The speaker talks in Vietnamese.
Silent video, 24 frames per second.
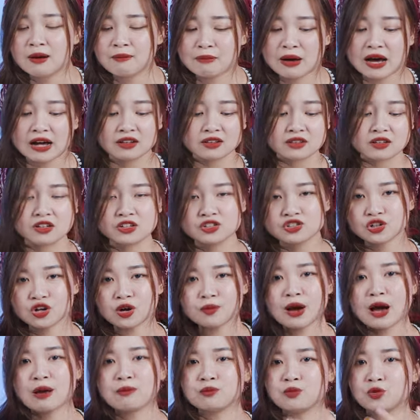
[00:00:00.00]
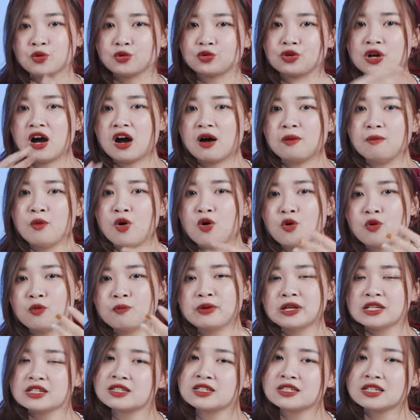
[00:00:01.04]
mang tới cho các bạn một uh, bộ
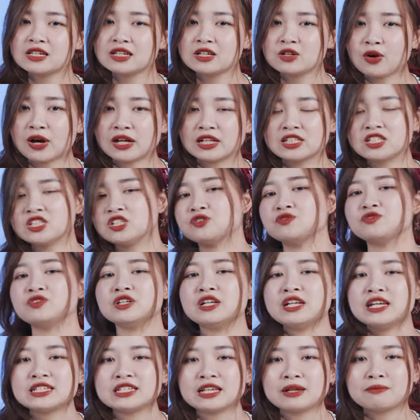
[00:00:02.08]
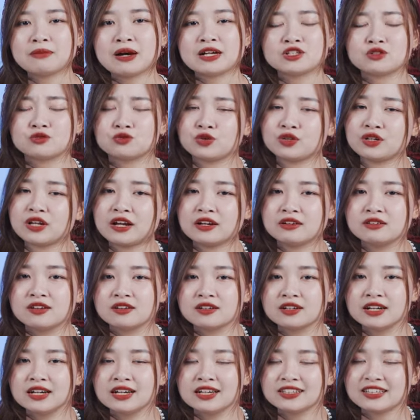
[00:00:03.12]
pê xê hoàn chỉnh với lại Gen ba trong tuần này
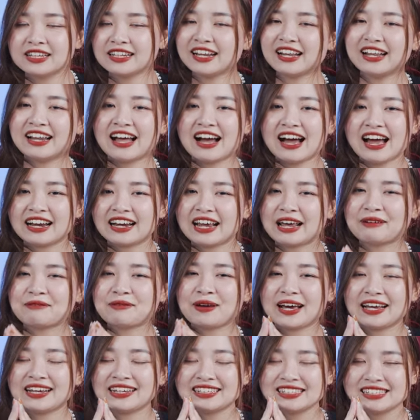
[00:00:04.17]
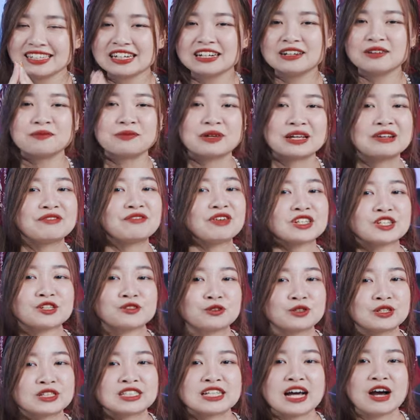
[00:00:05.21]
được. Thế nên là anh em hãy chờ mình vào trong
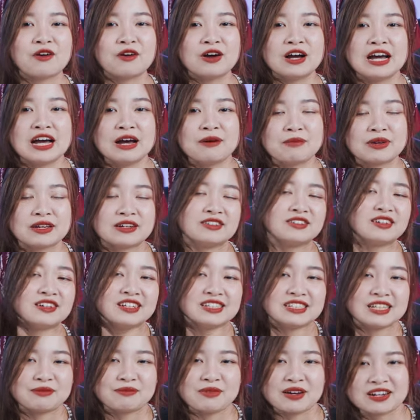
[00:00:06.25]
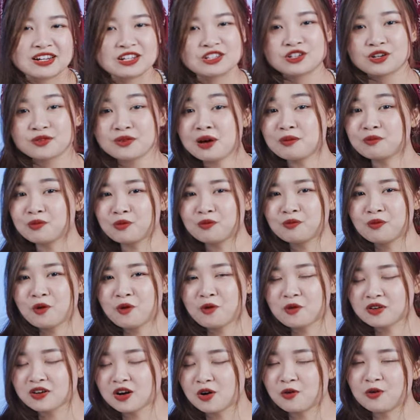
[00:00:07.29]
tuần sau, mình hứa sẽ mang đến cho các bạn một bộ
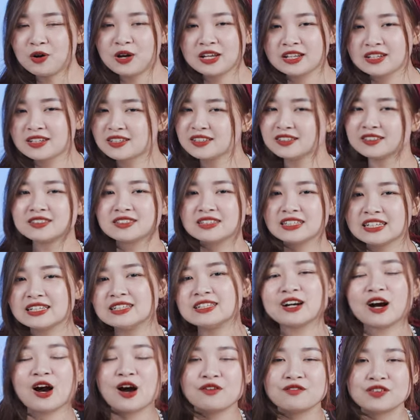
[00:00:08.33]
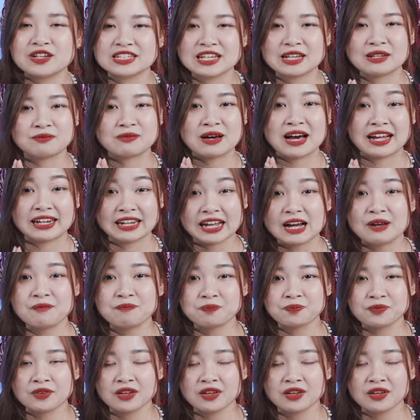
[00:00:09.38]
cấu hình cực kỳ ngon với Gen ba nhá.